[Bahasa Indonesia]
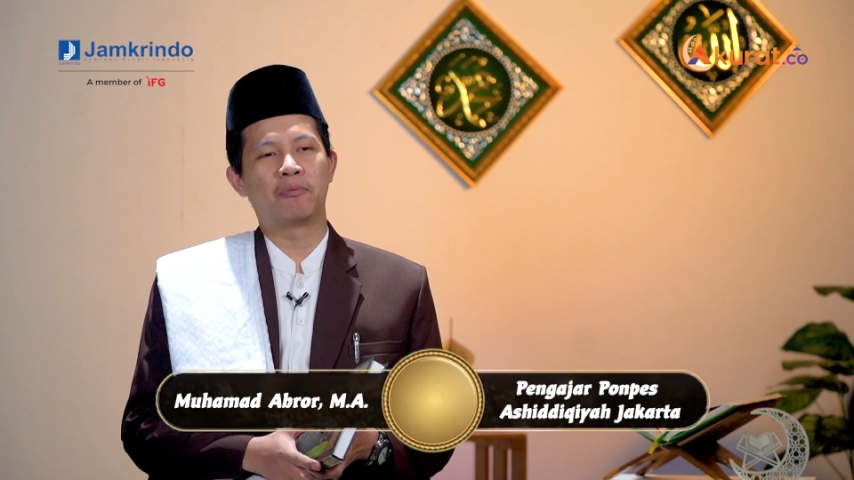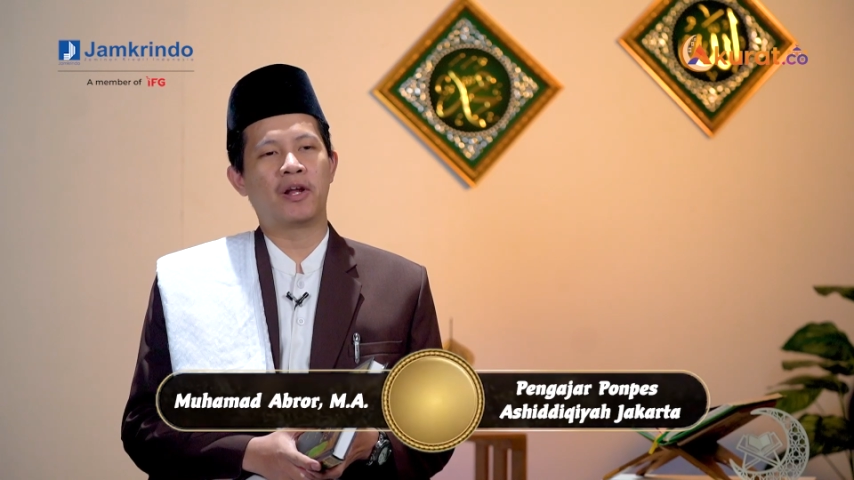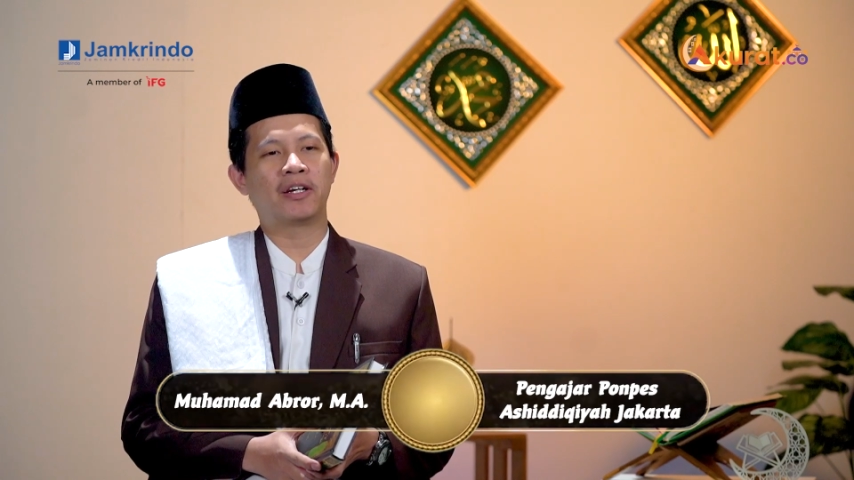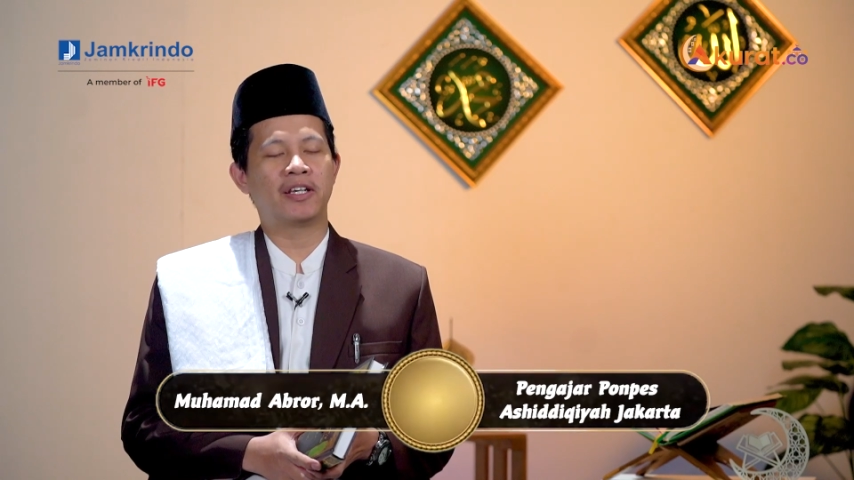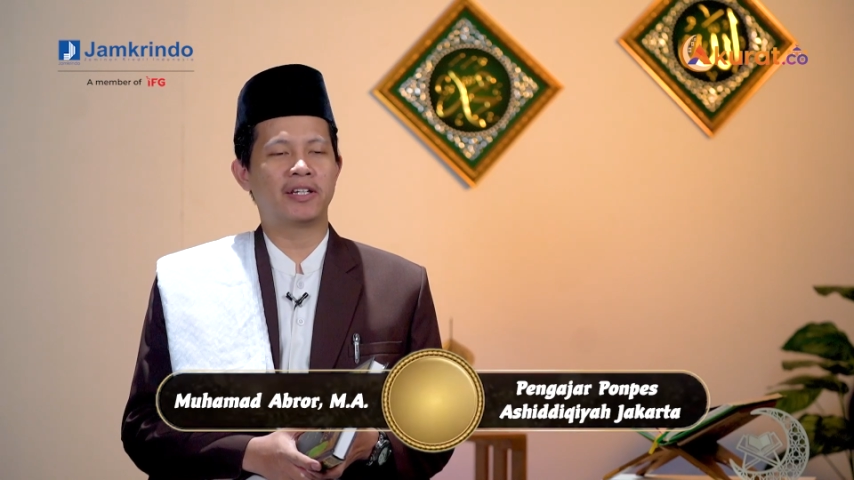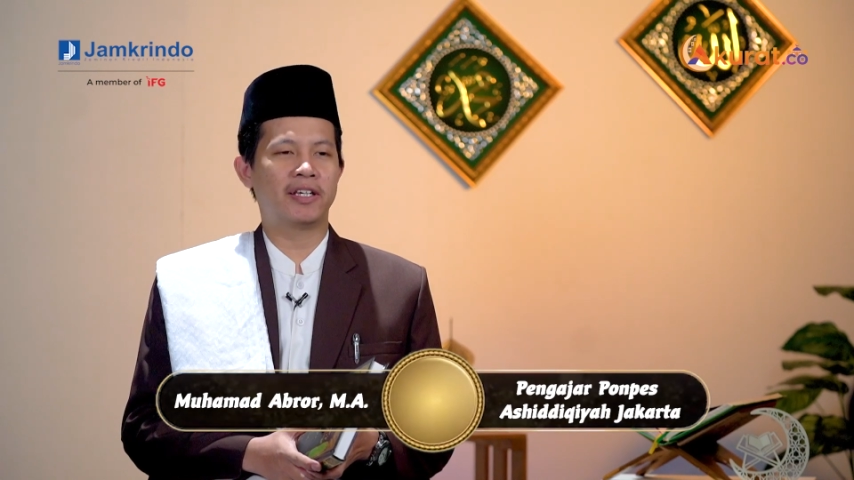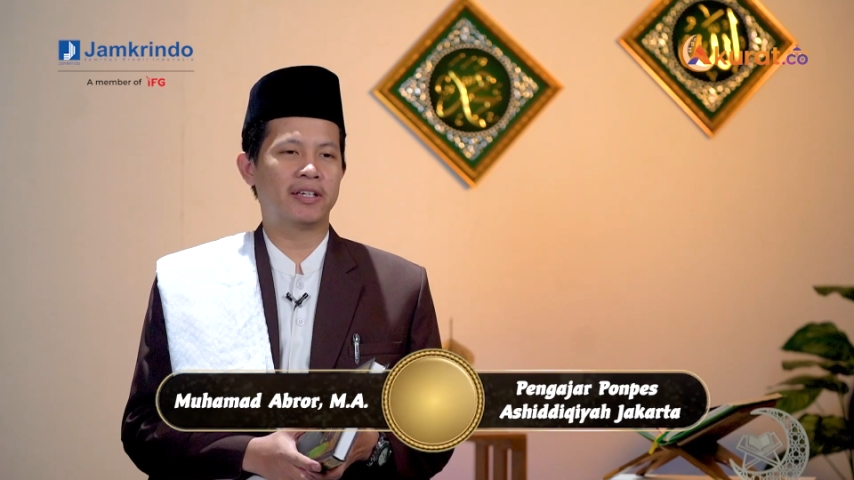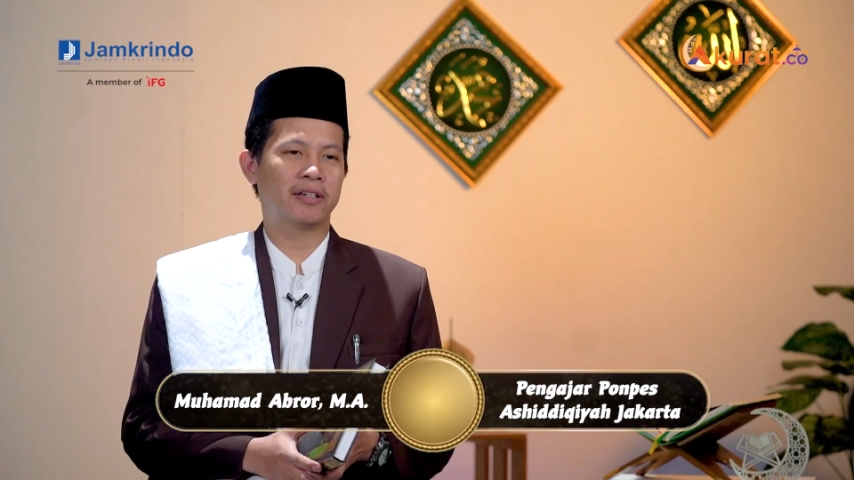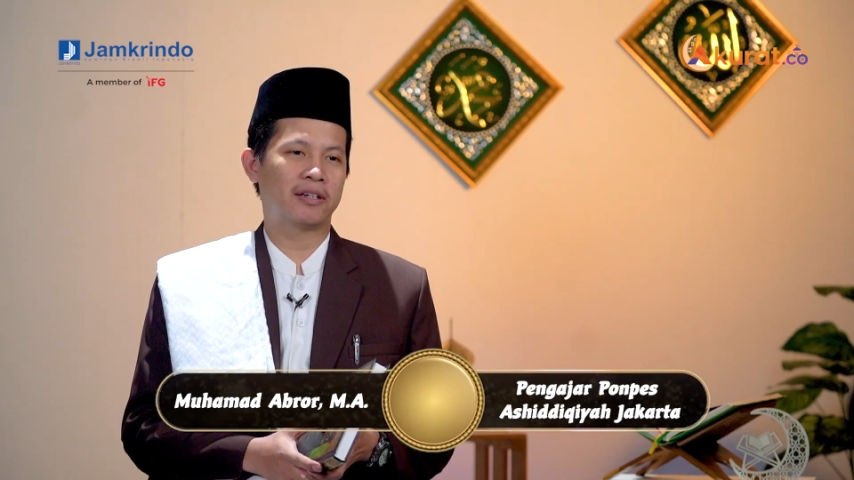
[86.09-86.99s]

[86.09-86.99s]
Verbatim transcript: bulan ini,